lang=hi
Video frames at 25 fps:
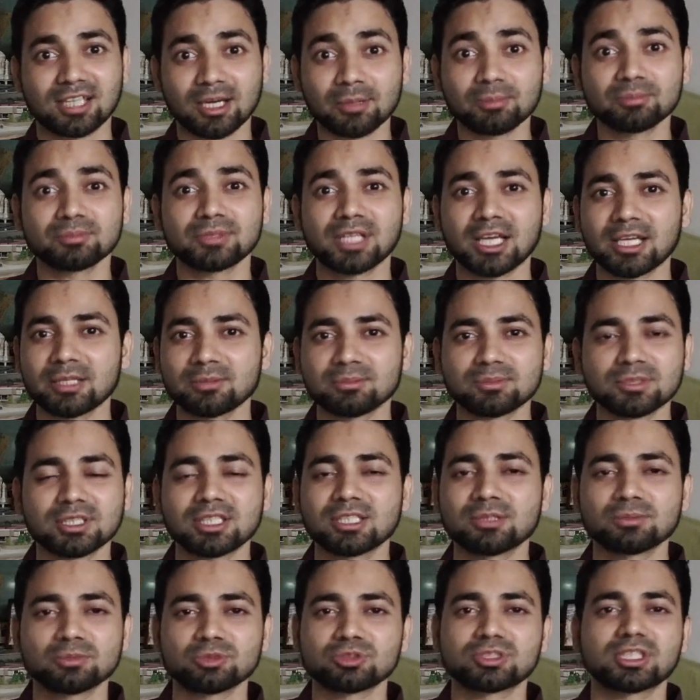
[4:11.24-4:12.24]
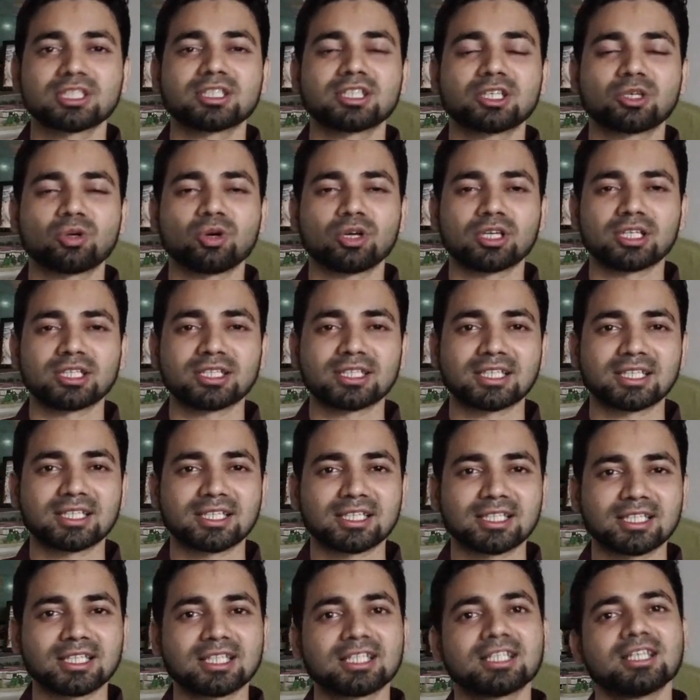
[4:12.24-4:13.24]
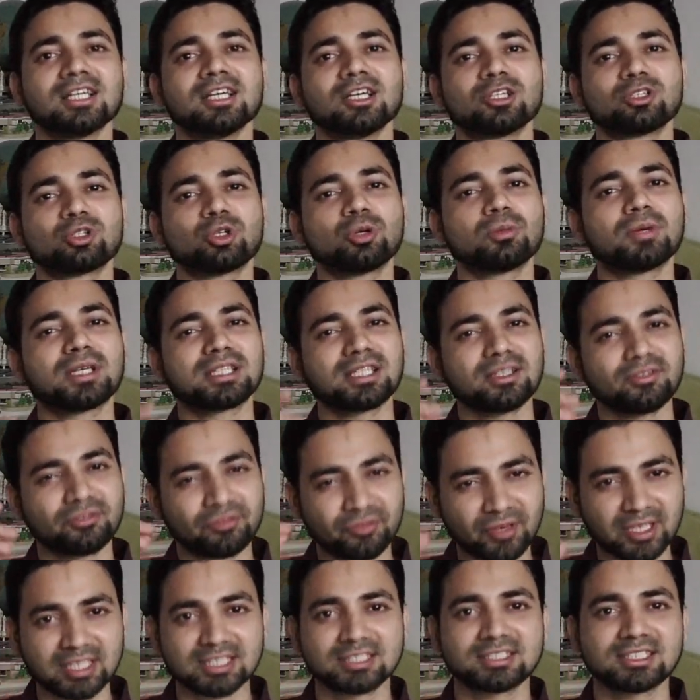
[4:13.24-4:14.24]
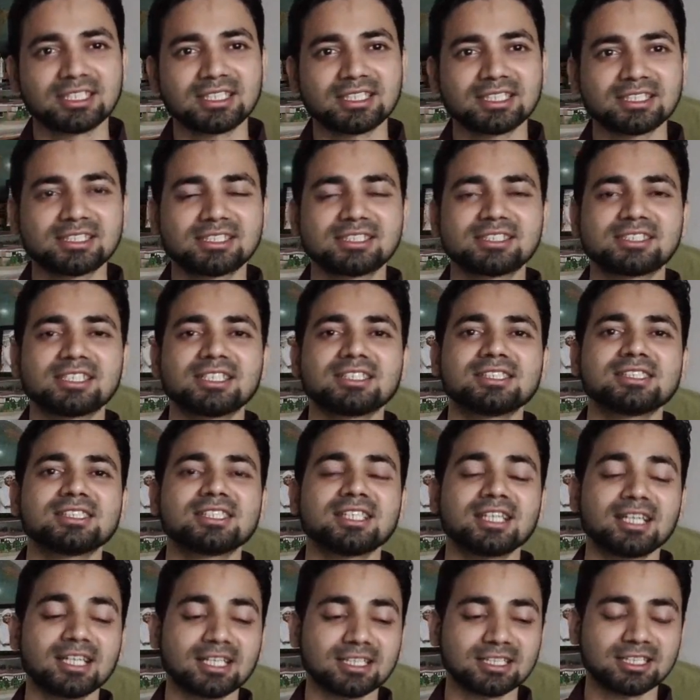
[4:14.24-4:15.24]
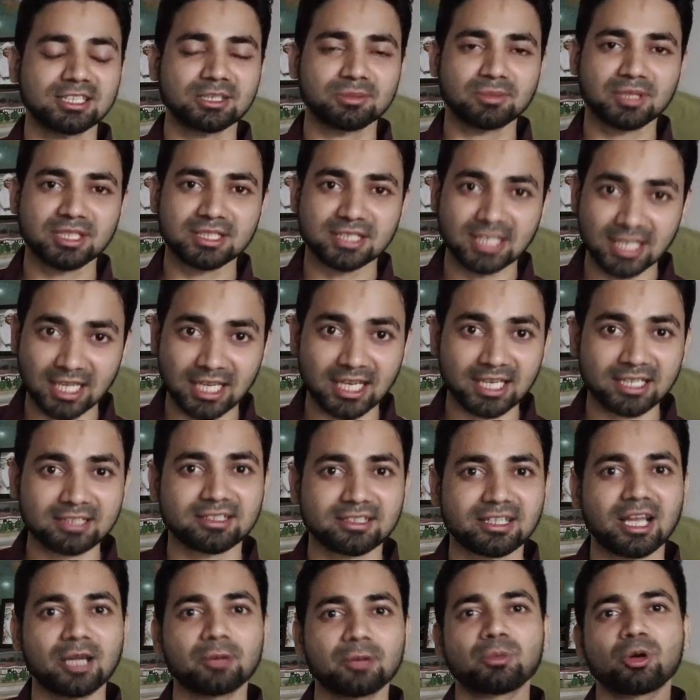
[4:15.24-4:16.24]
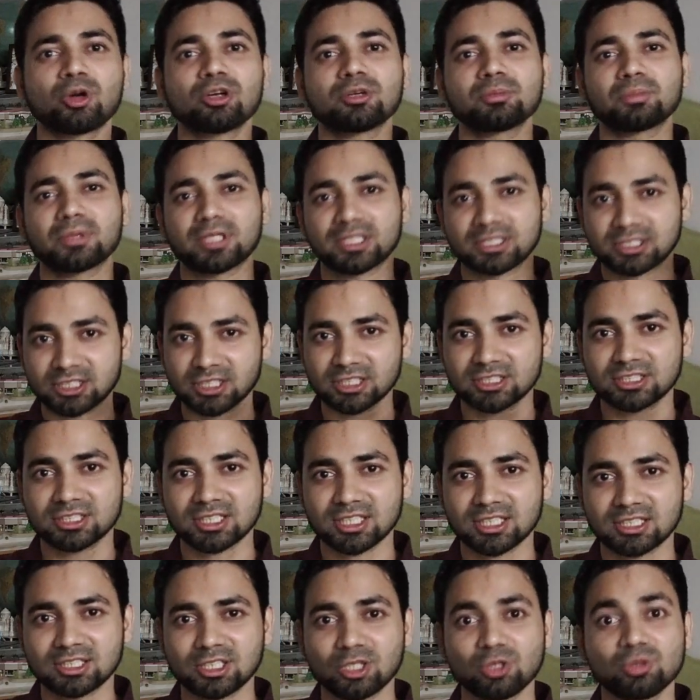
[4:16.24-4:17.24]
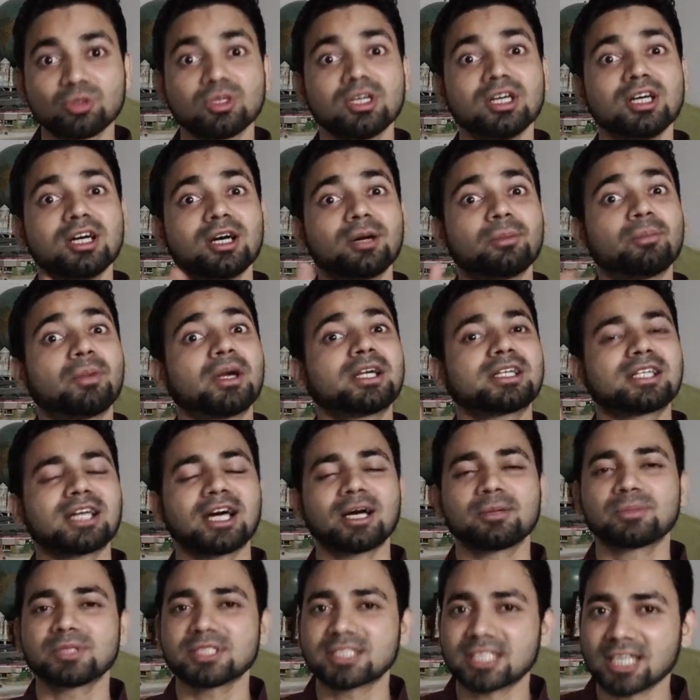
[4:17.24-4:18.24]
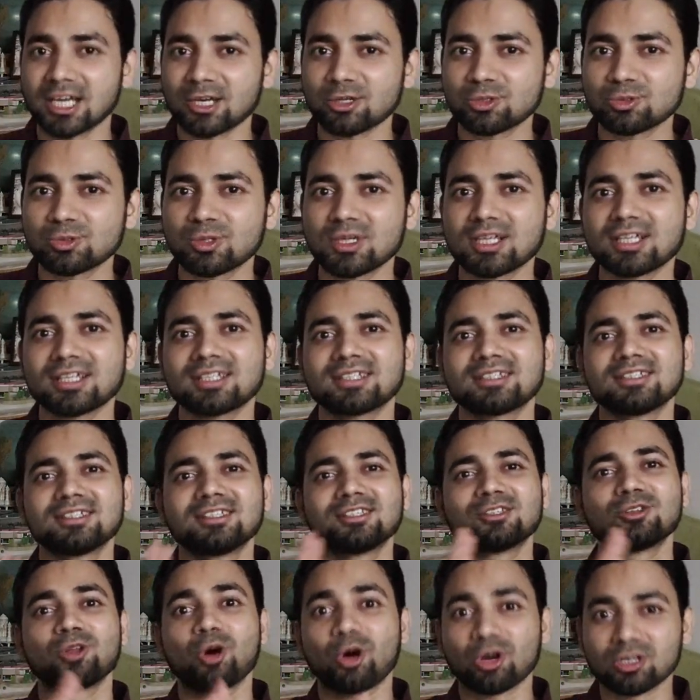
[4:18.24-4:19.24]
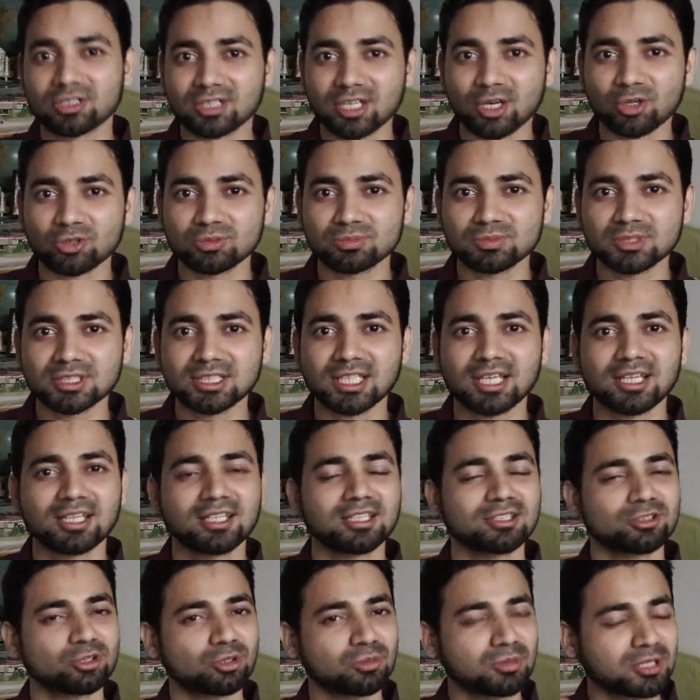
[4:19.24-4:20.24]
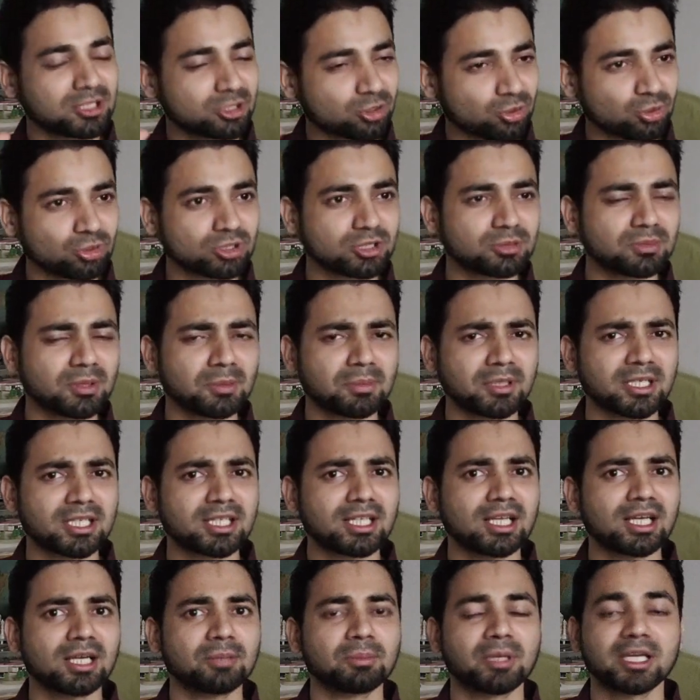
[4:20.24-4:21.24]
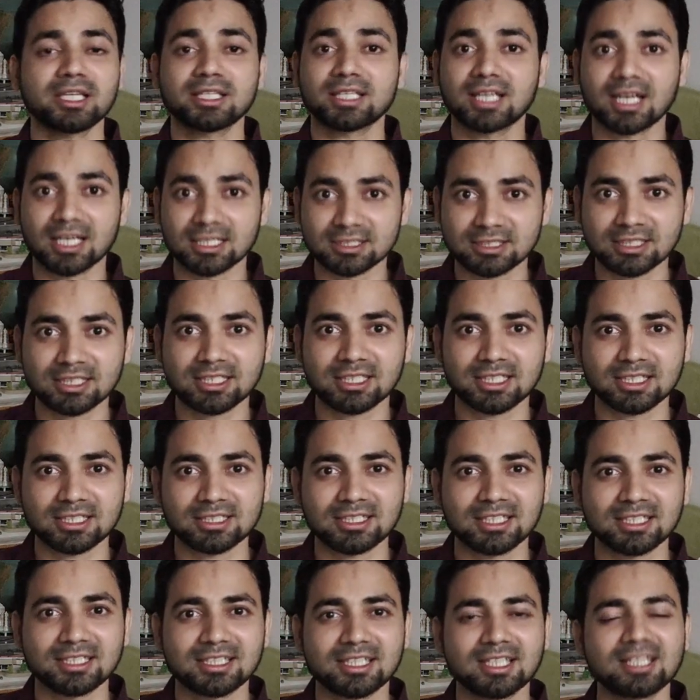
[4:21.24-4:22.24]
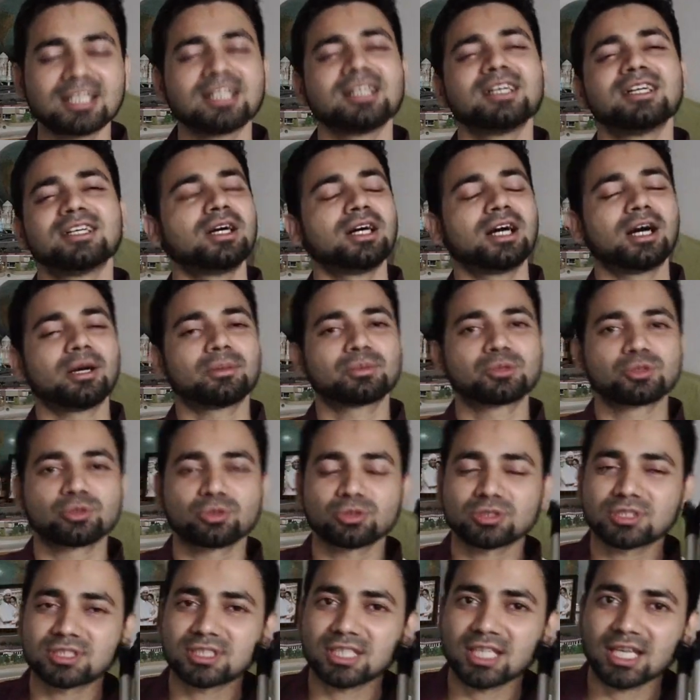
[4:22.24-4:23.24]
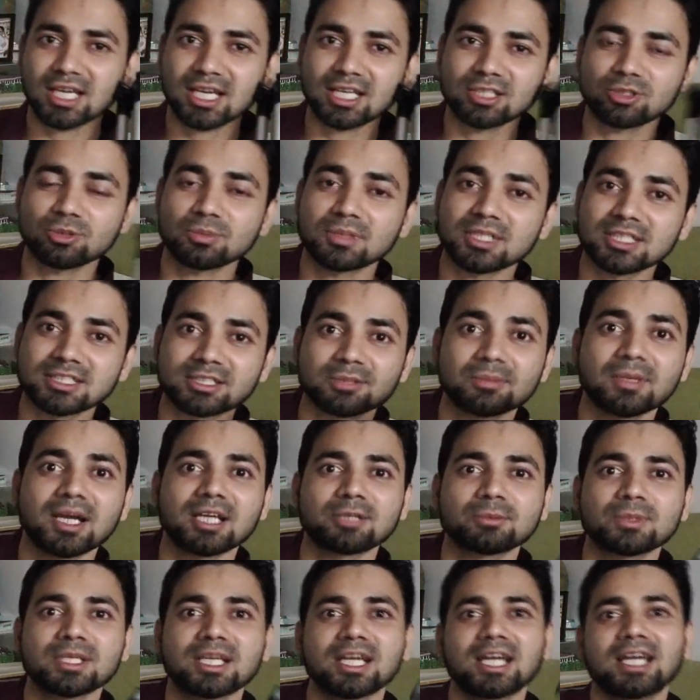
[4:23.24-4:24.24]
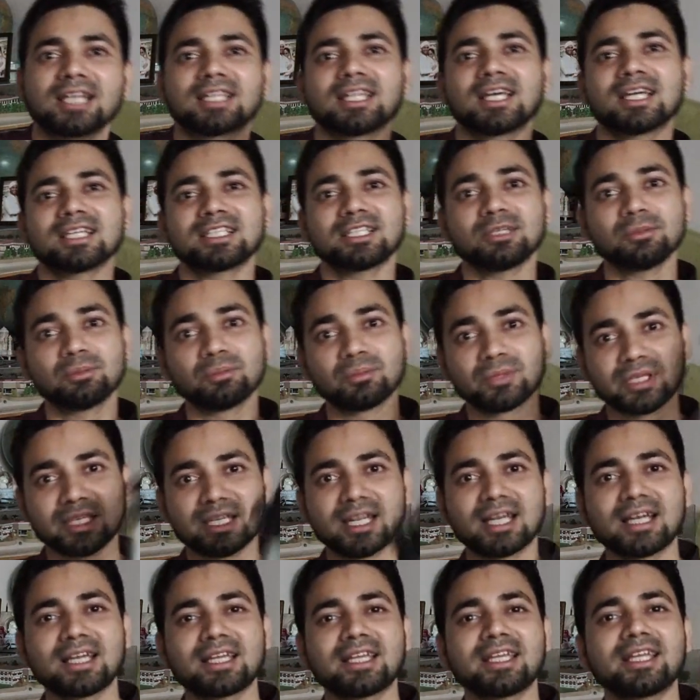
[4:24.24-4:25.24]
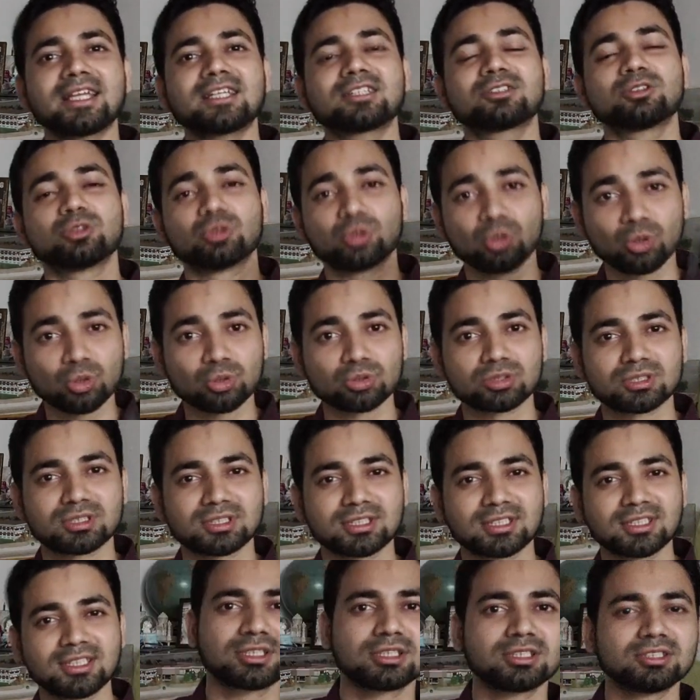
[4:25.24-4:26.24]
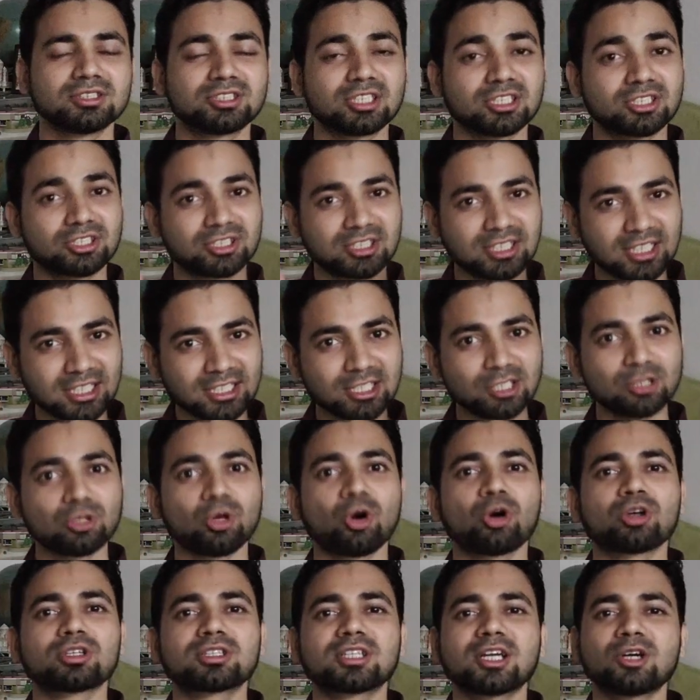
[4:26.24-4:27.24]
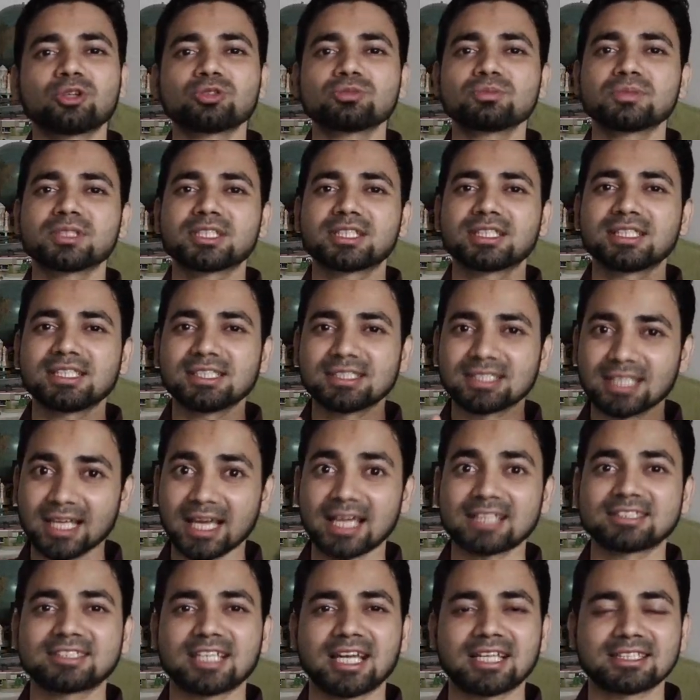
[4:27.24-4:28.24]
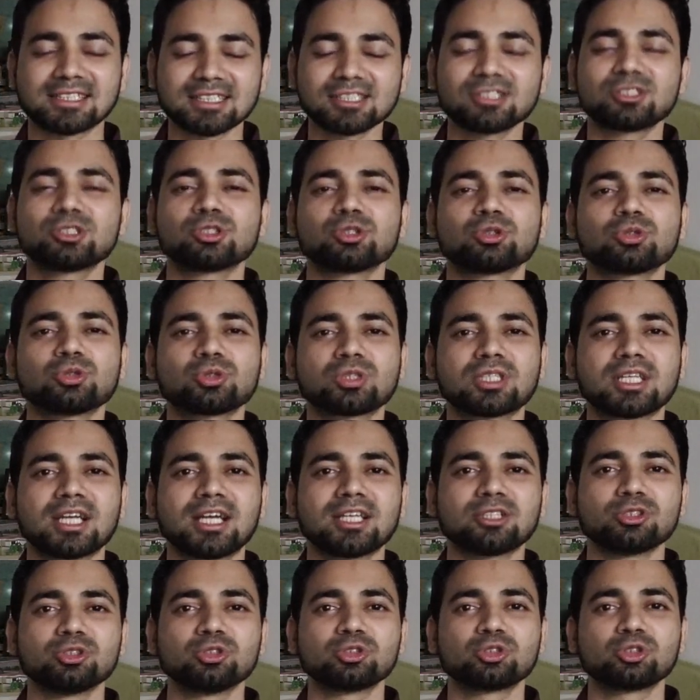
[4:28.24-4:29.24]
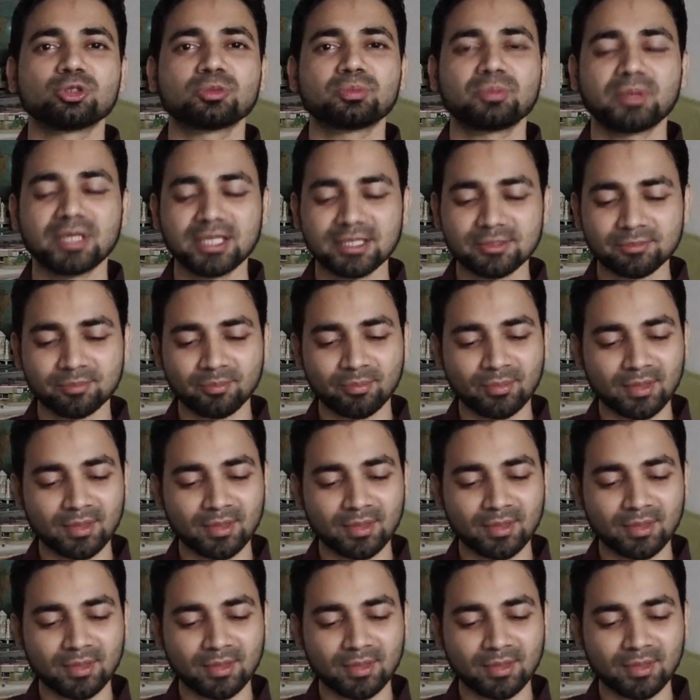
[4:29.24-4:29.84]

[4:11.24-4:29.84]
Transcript: कम टाइम मिले मुझे रिकॉर्डिंग करने के लिए तो मैंने फट से डिसीजन लिया कि मैं नया ट्राईपॉड परचेज़ करता हूँ बट अभी क्या हुआ लॉकडाउन भी था तो मैं सोच में पड़ गया भाई कहाँ से ख़रीदेंगे अब सोच लगा तो मेरे दिमाग में ख्याल आया कि मेरा एक दोस्त जिसने कि लॉकडाउन में ही नया चैनल शुरू किया यूट्यूब पे